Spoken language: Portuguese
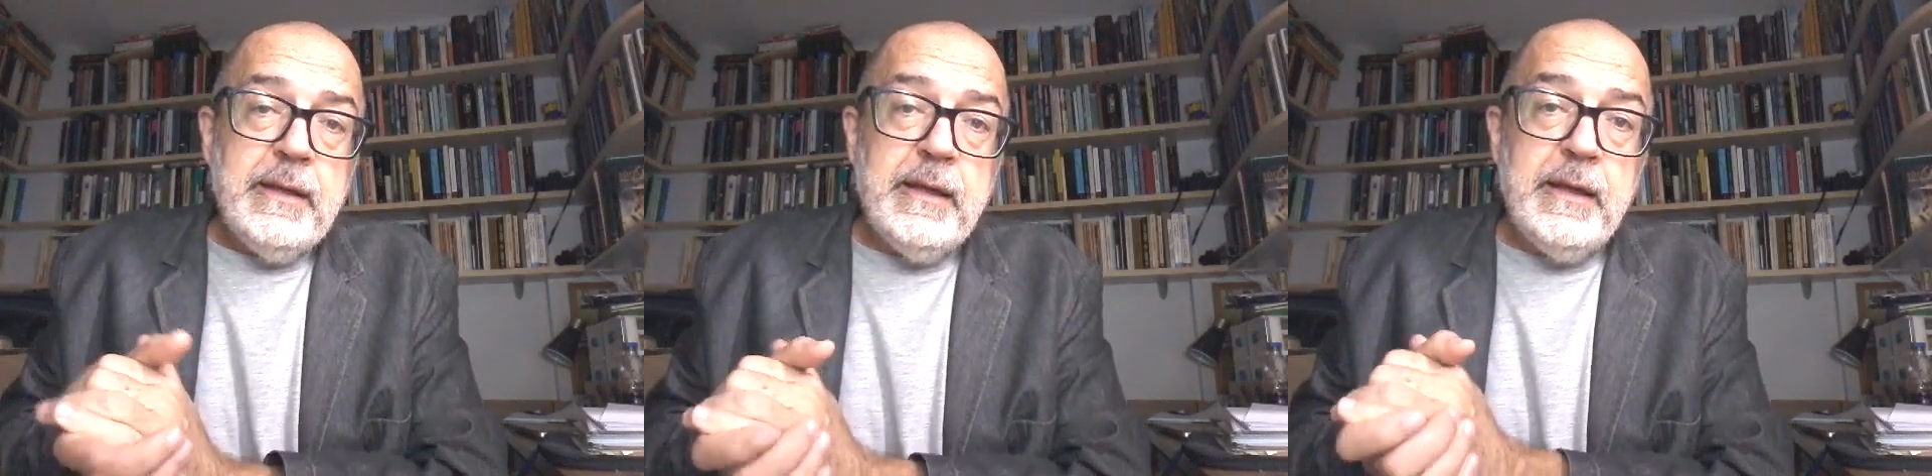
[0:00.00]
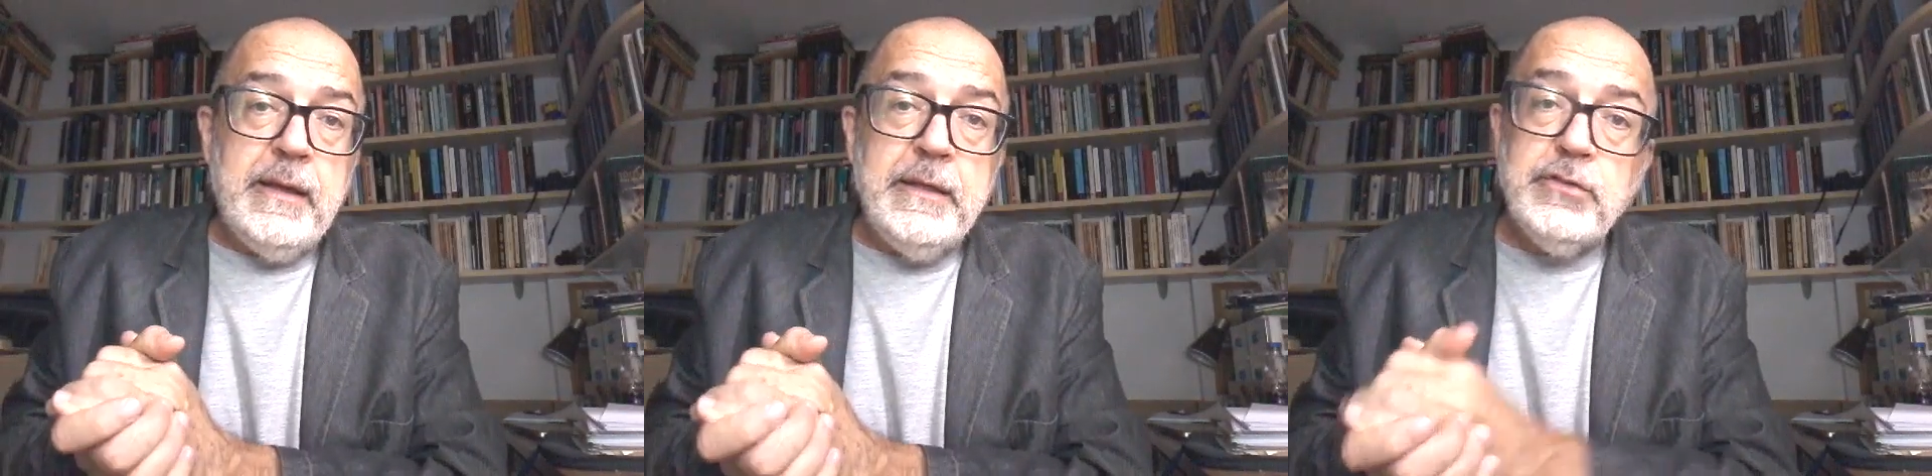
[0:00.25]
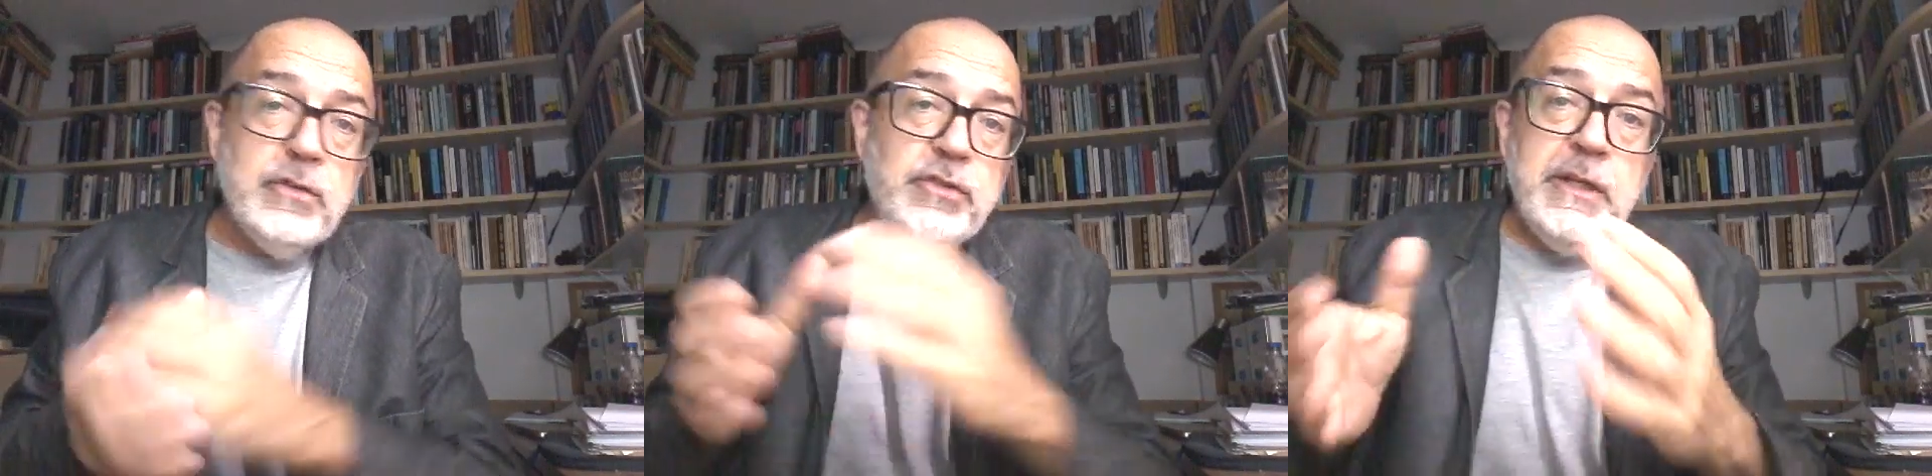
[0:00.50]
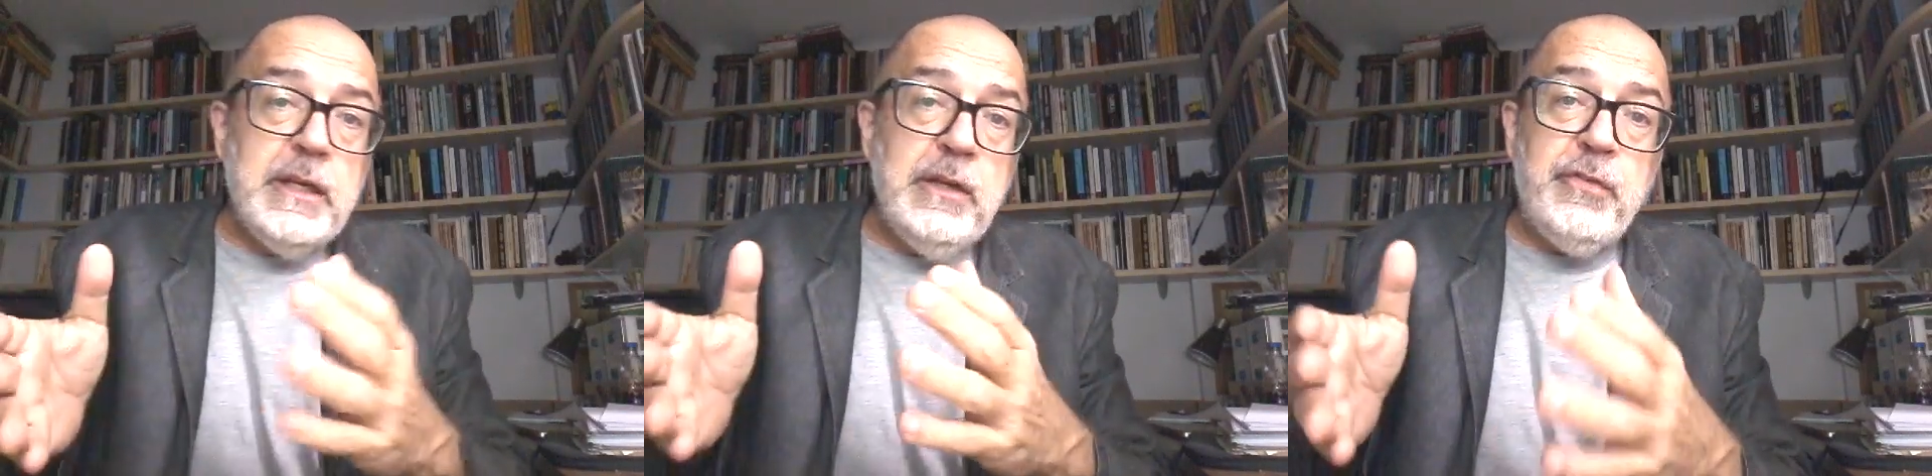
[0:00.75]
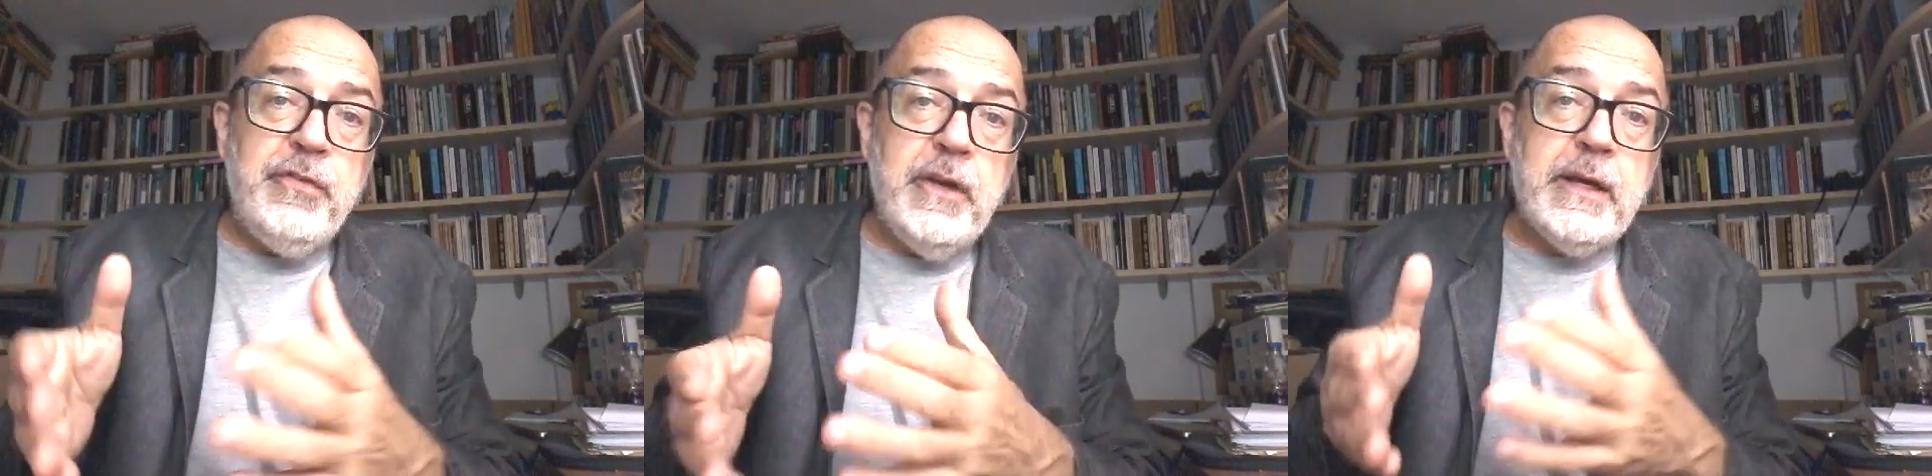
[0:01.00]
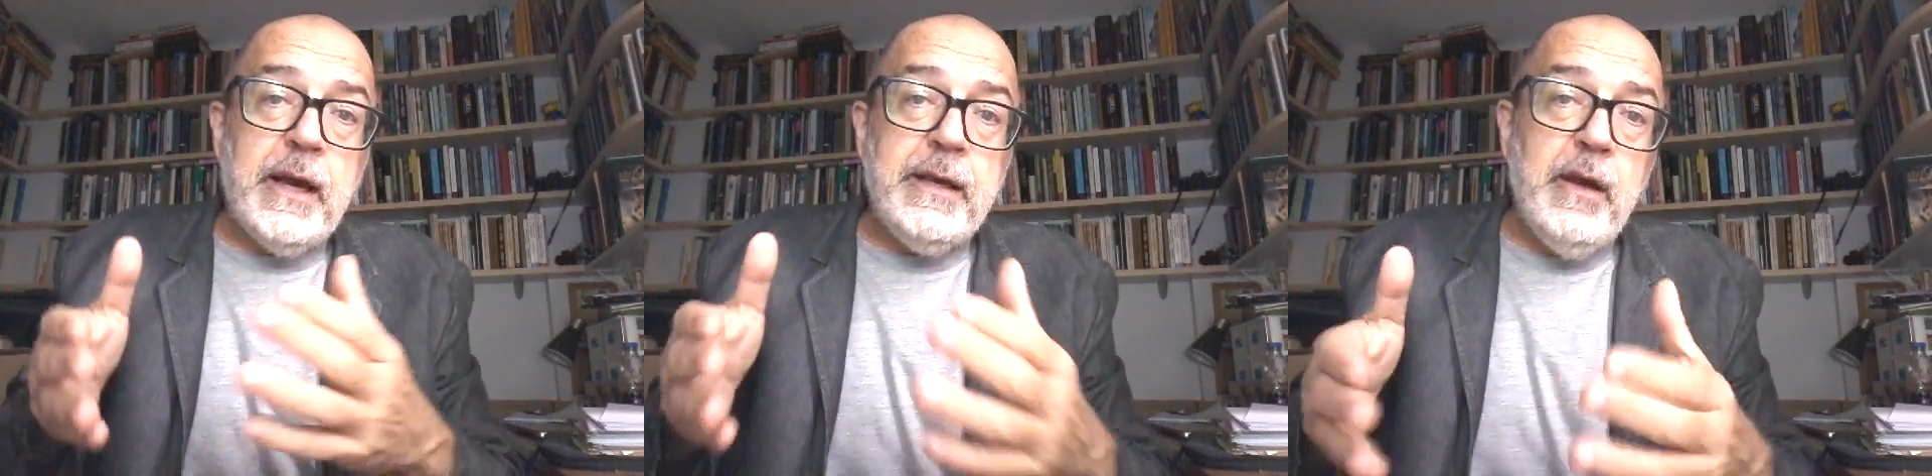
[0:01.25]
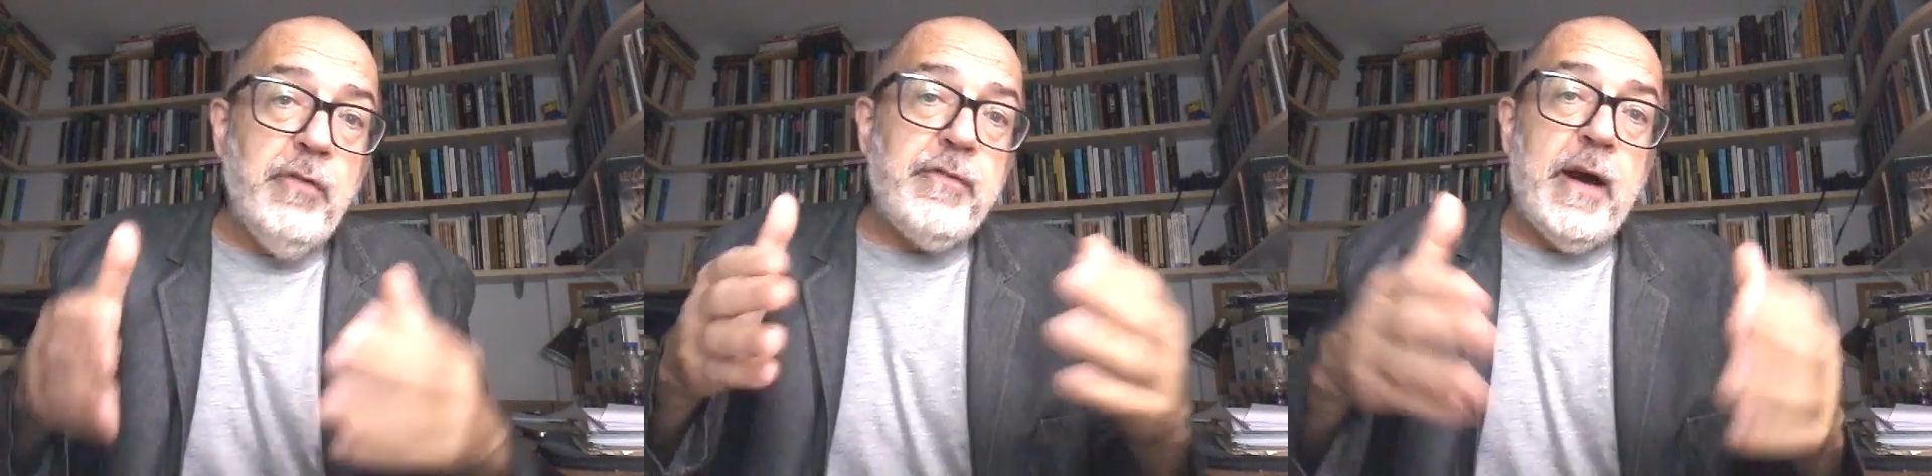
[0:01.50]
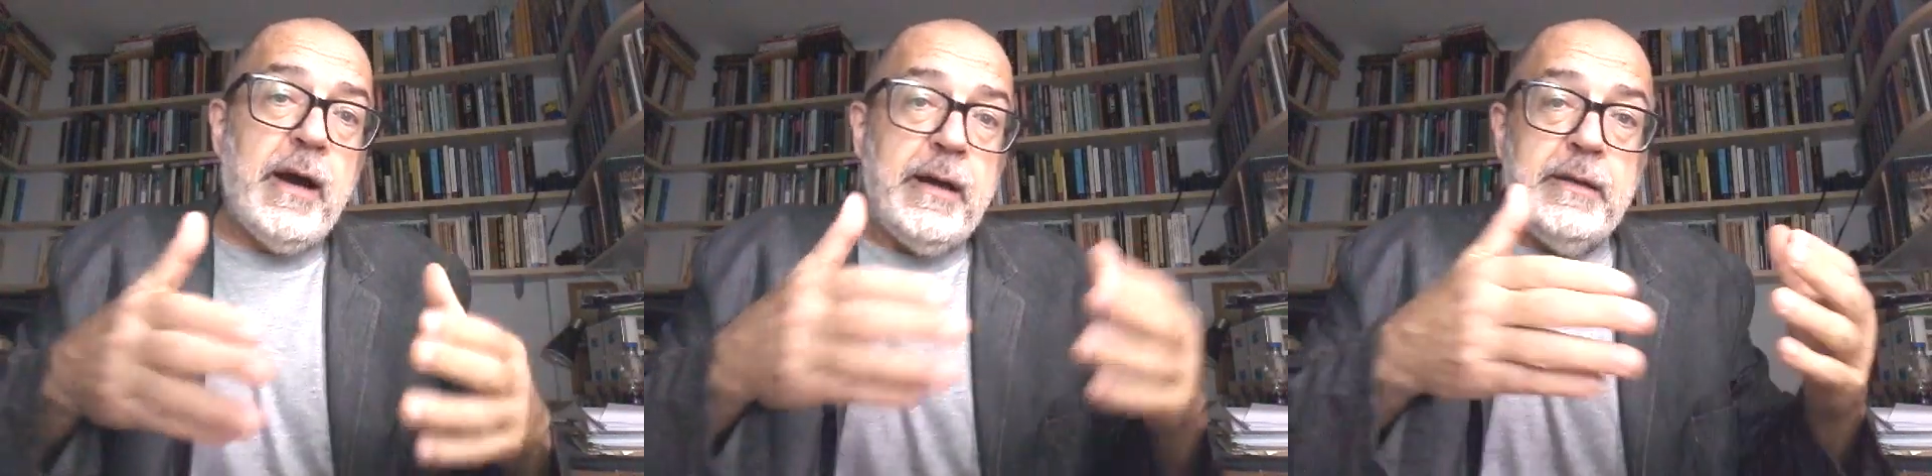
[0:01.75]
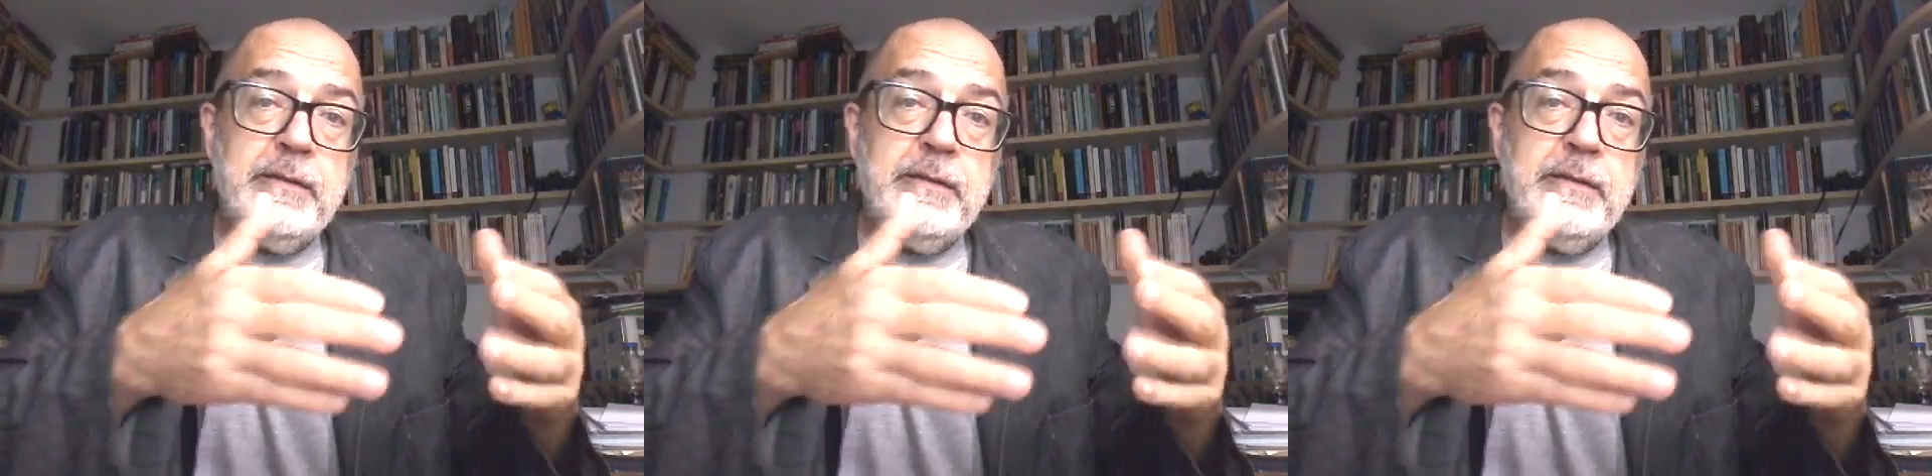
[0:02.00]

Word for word: É, isso não significa que eu vá,